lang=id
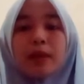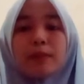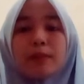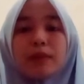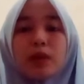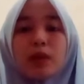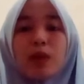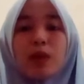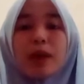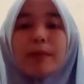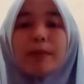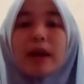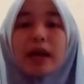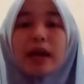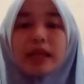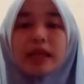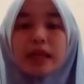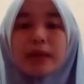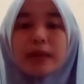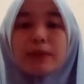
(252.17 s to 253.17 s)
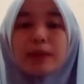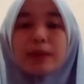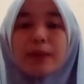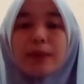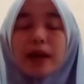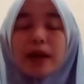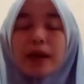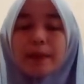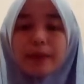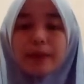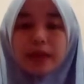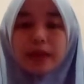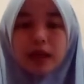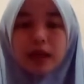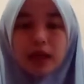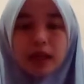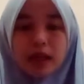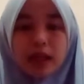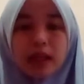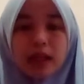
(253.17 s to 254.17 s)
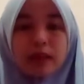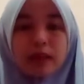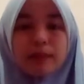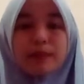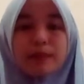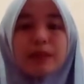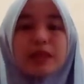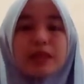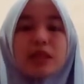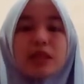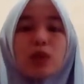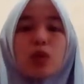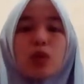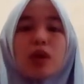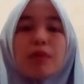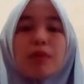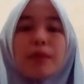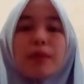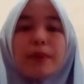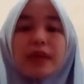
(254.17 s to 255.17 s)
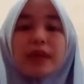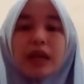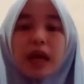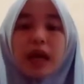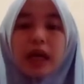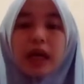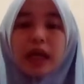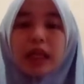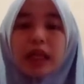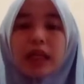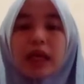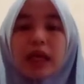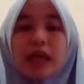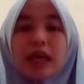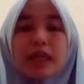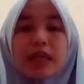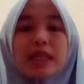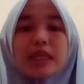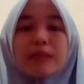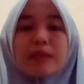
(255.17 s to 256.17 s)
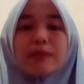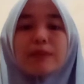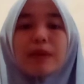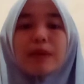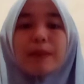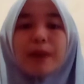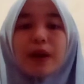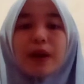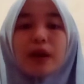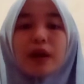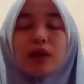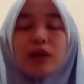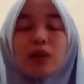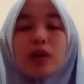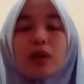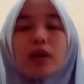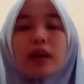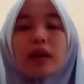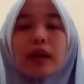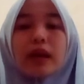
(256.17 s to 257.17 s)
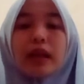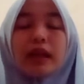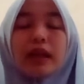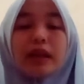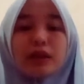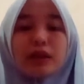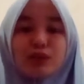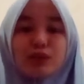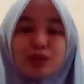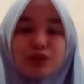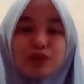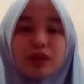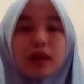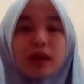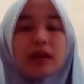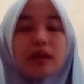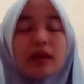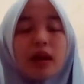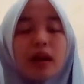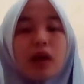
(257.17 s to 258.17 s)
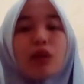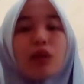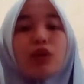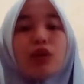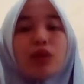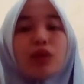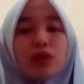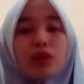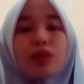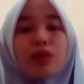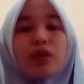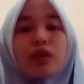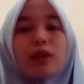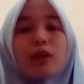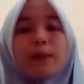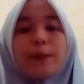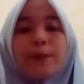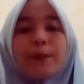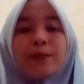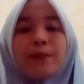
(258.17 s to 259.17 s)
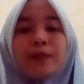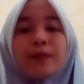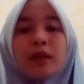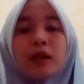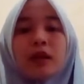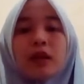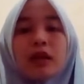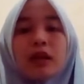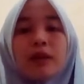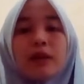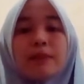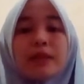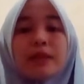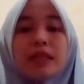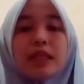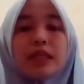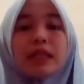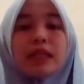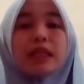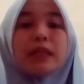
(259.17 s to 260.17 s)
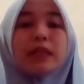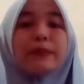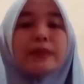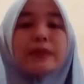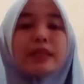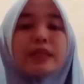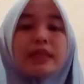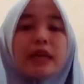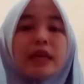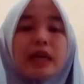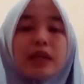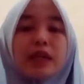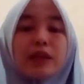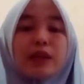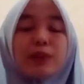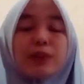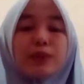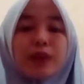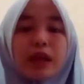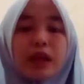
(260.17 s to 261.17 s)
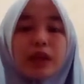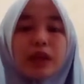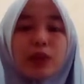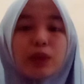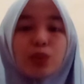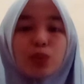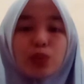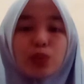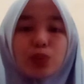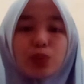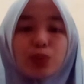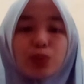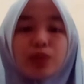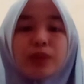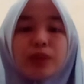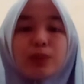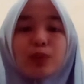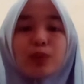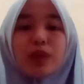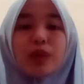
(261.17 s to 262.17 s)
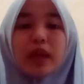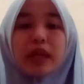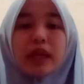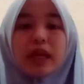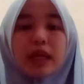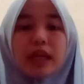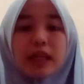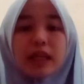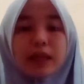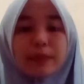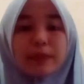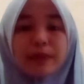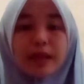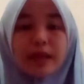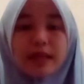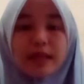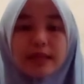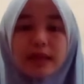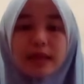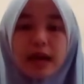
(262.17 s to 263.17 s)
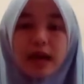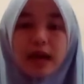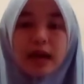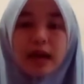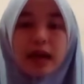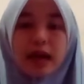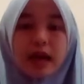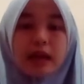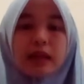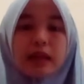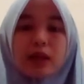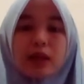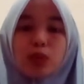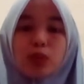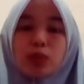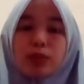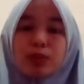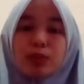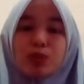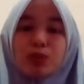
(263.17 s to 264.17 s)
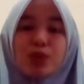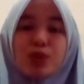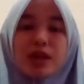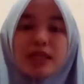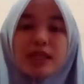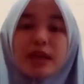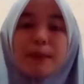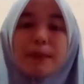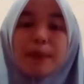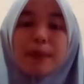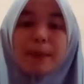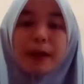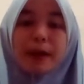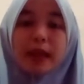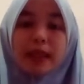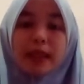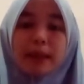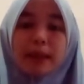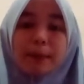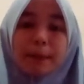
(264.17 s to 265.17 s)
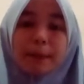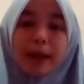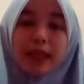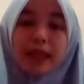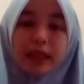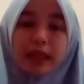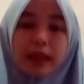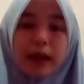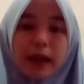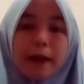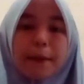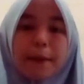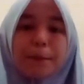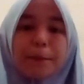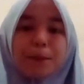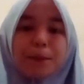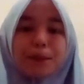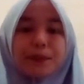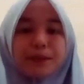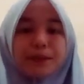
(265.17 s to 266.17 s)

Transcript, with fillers: mewabahnya berbagai penyakit. Banyak wabah penyakit yang disebabkan oleh lingkungan yang kotor. Menjaga kebersihan lingkungan itu dimulai dari kebiasaan yaitu membuang sampah pada tempatnya